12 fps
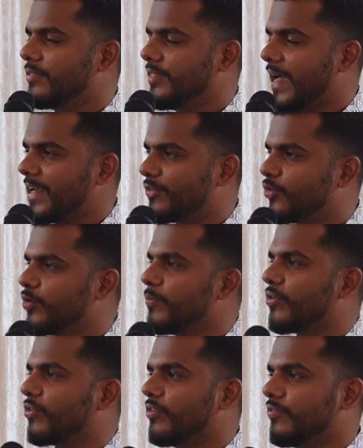दैट
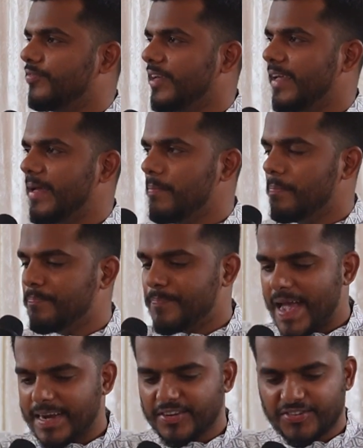टूमोरो विल
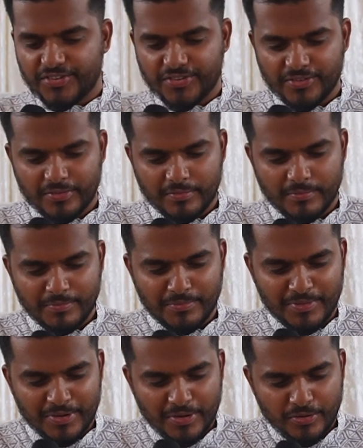इम्पैक्ट
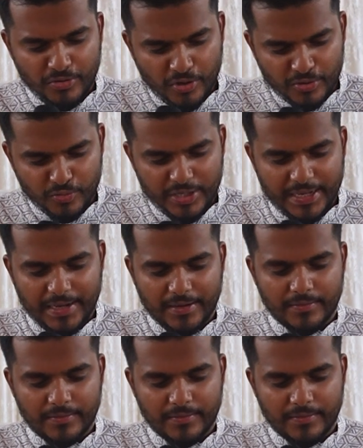योर टूडे